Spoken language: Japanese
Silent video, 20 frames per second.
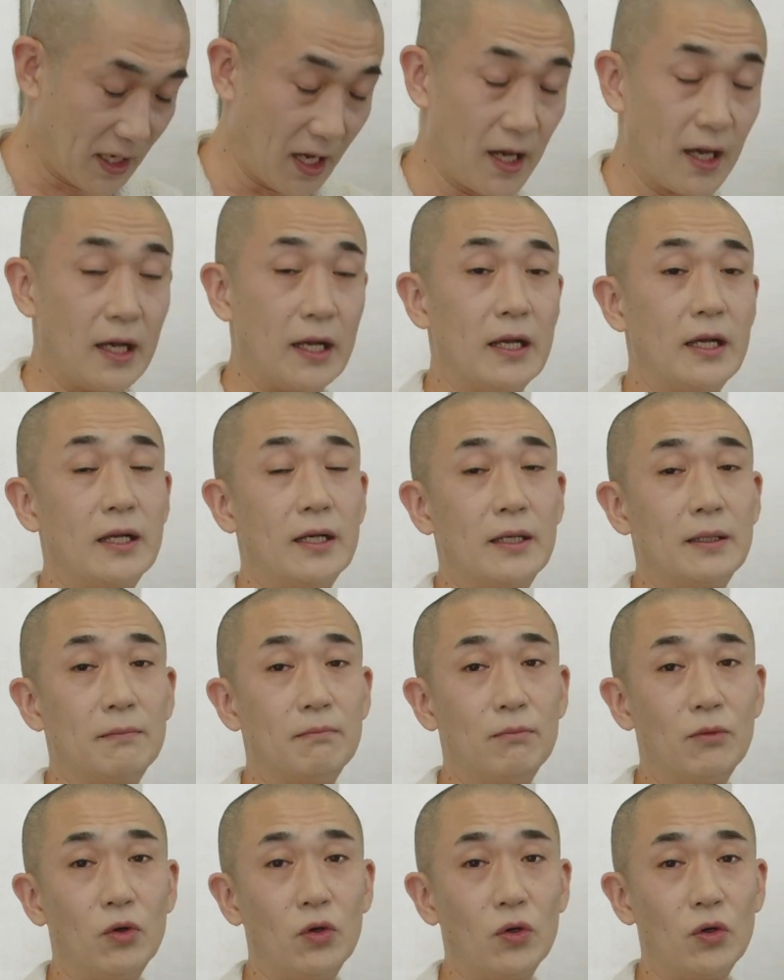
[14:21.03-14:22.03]
く眠られ
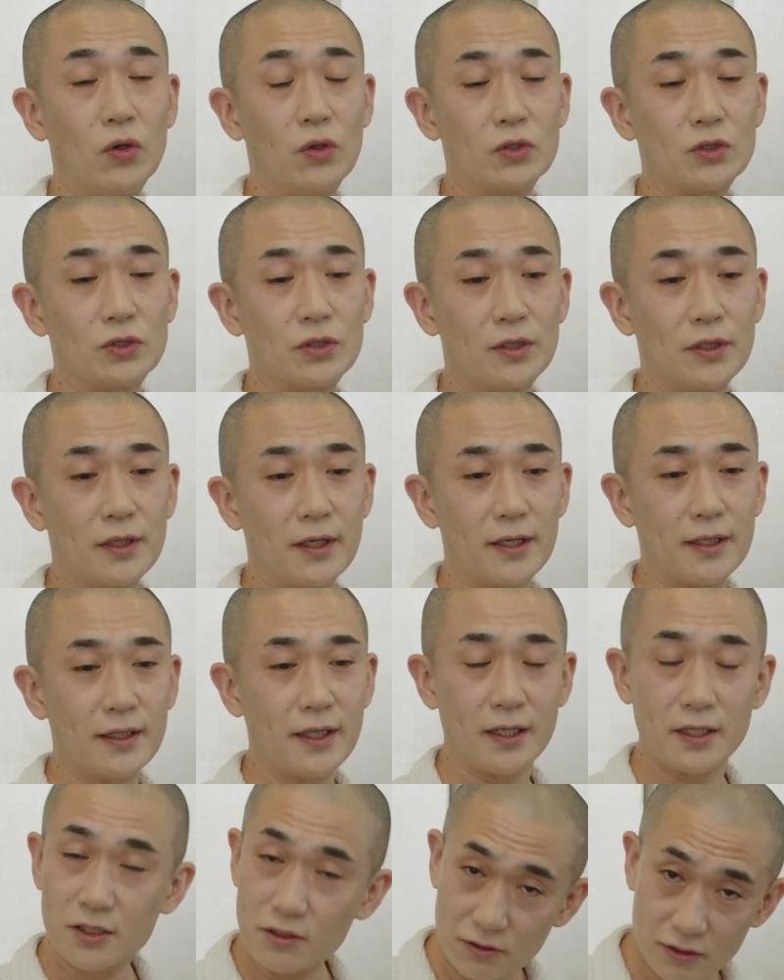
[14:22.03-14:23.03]
そうです。あ、嬉しいです
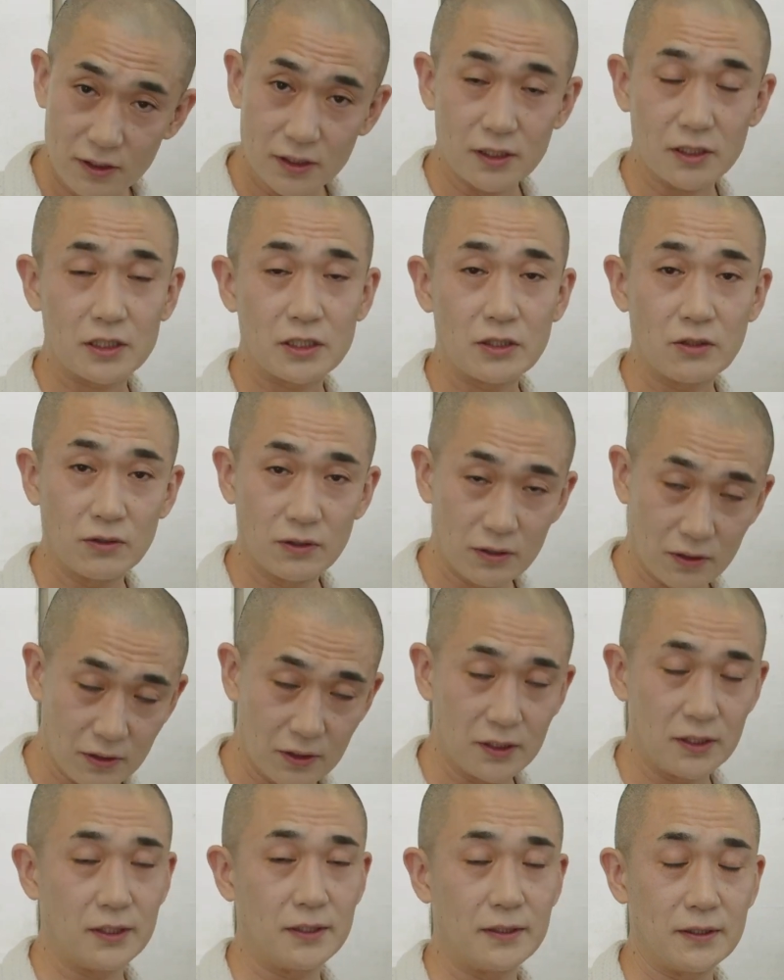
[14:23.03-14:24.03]
ね。何よりです、本
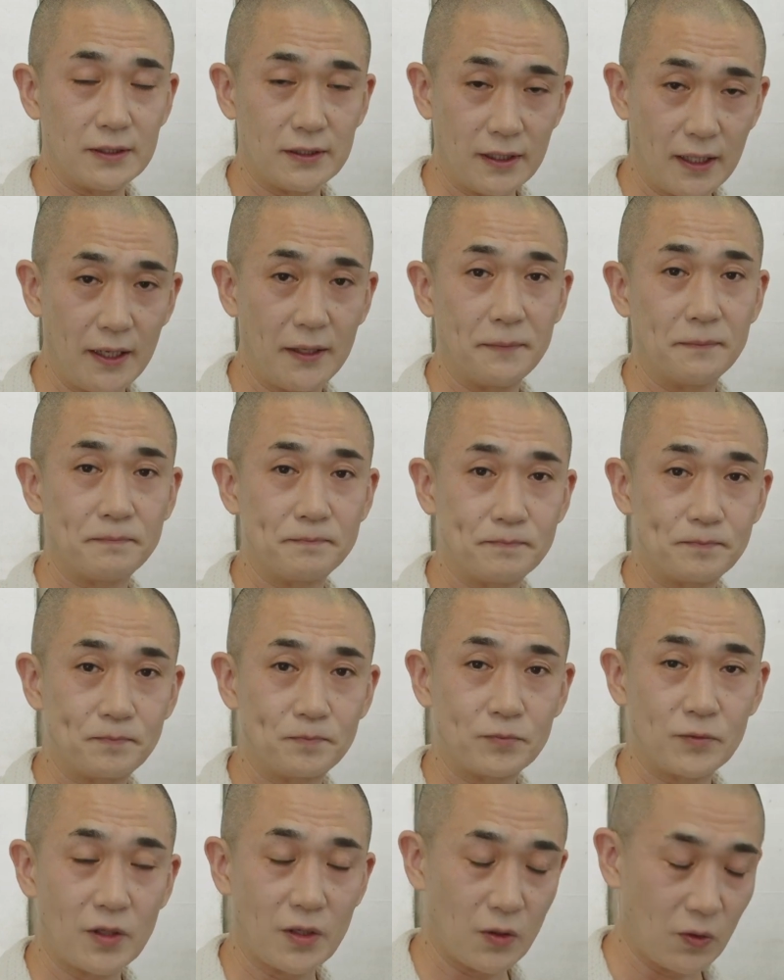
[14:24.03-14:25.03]
当にね、
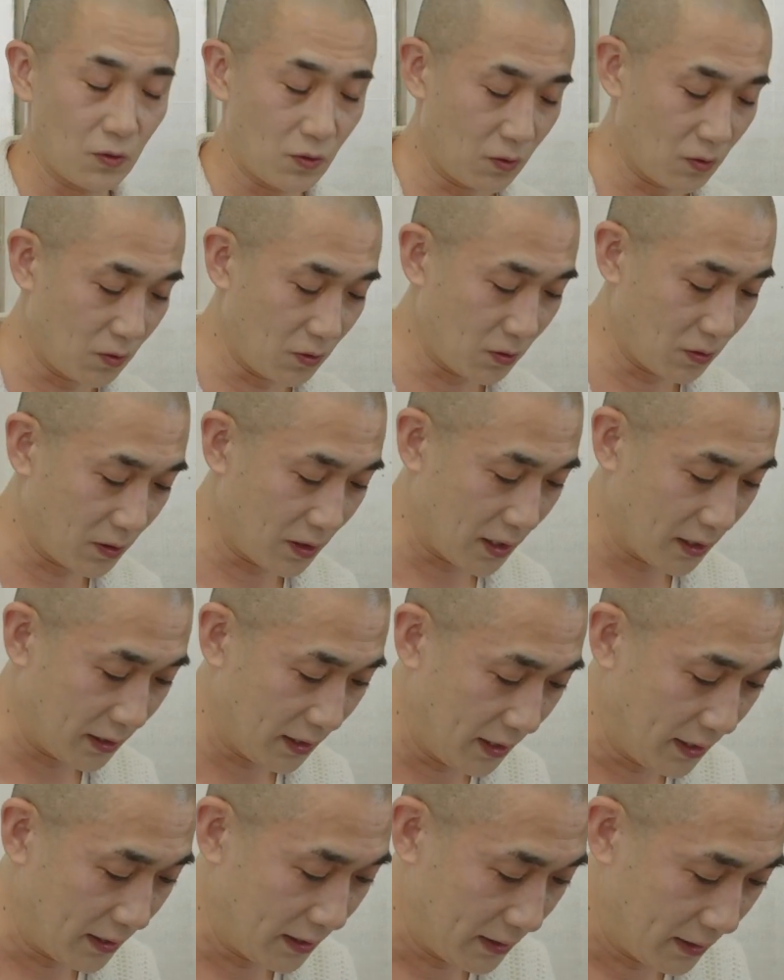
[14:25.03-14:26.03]
お心が
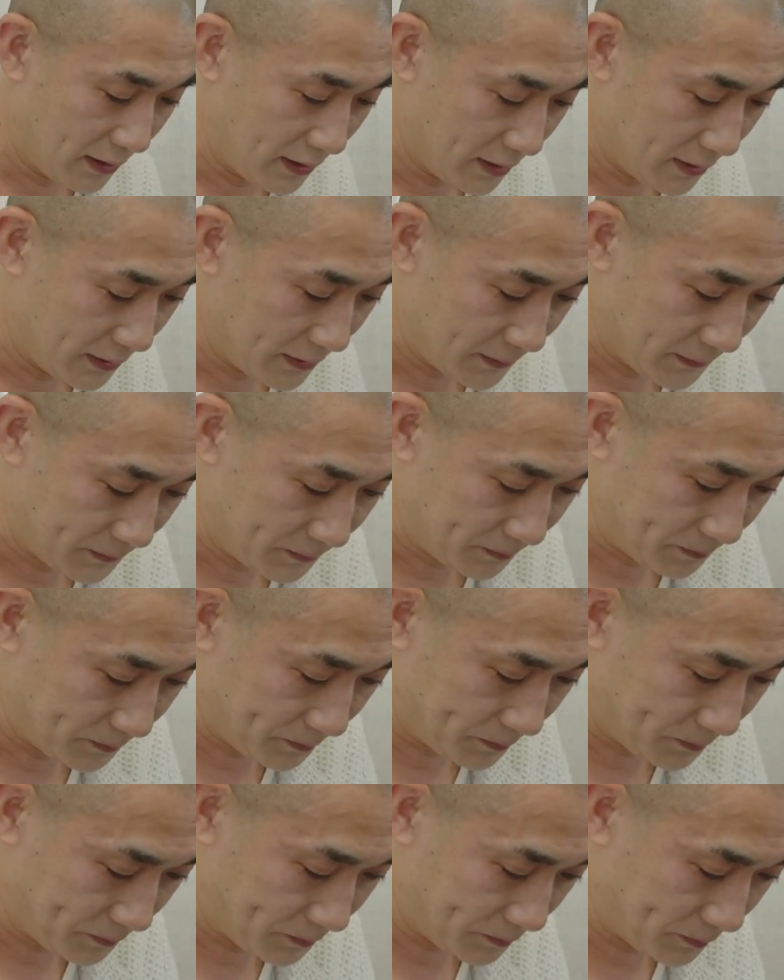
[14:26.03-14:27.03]
ね、
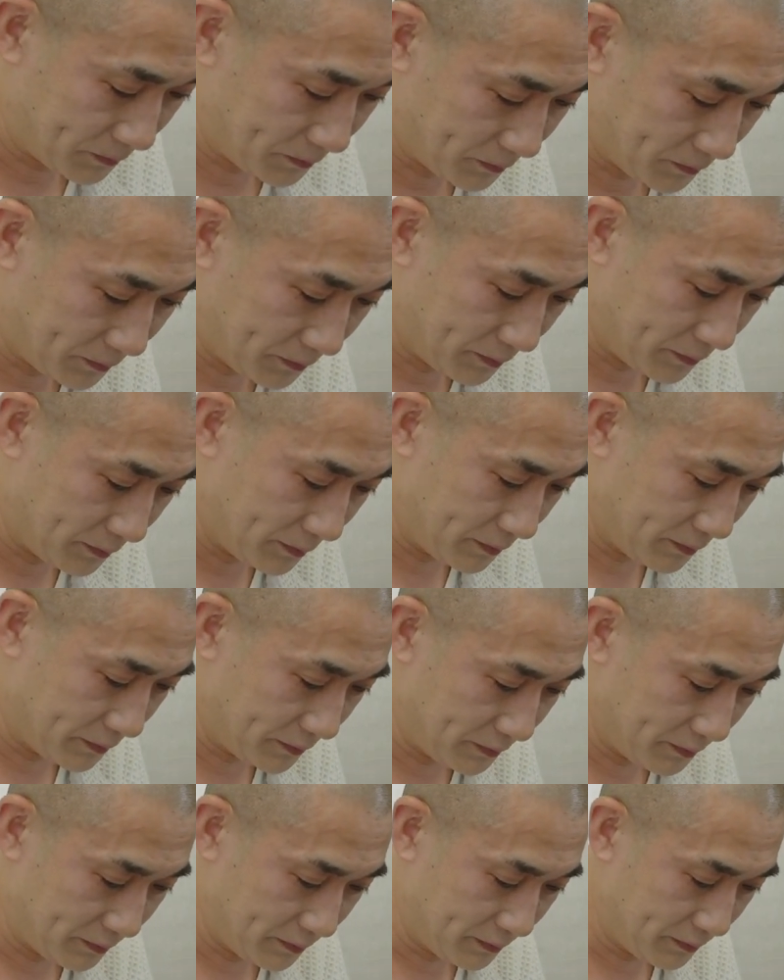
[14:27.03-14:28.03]
嬉しい
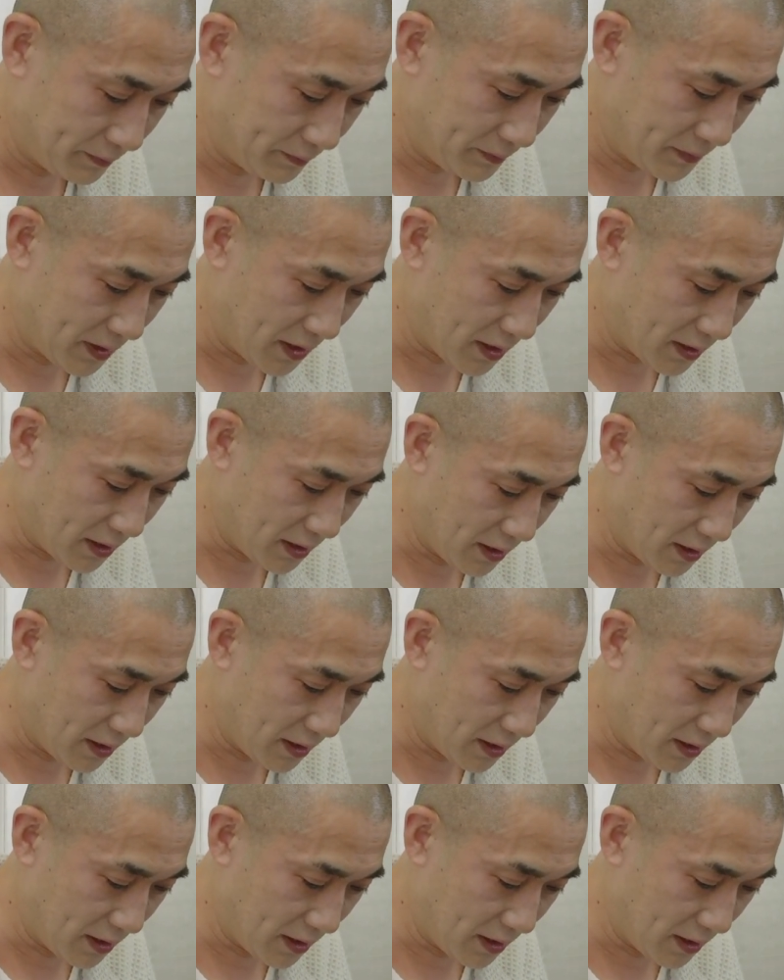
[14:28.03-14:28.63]
満た